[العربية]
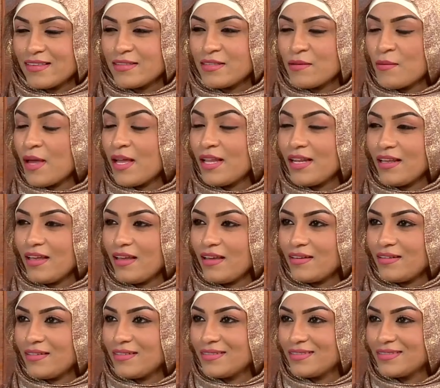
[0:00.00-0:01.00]
صباح الخير
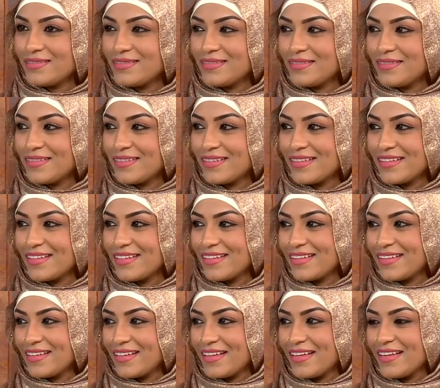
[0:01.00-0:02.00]
صباح السعادة
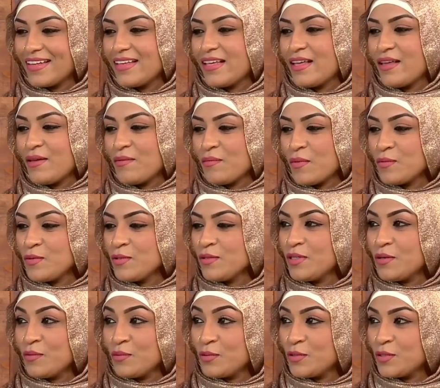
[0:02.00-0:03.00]
عليك نور عليك
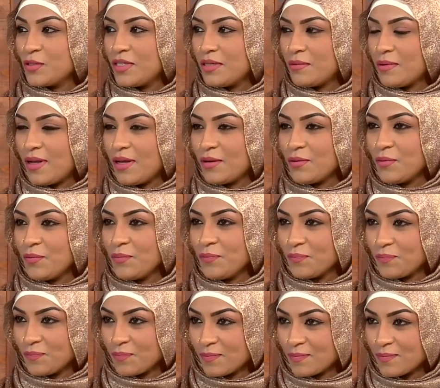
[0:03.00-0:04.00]
مبسوطة بوجودي معاكم
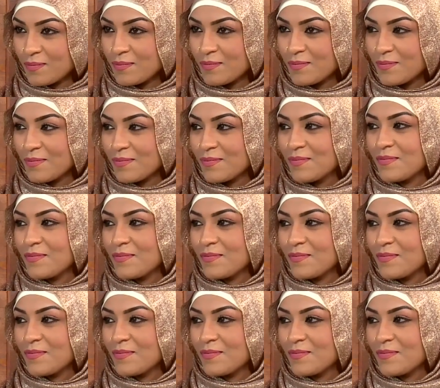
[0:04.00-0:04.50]
احنا كمان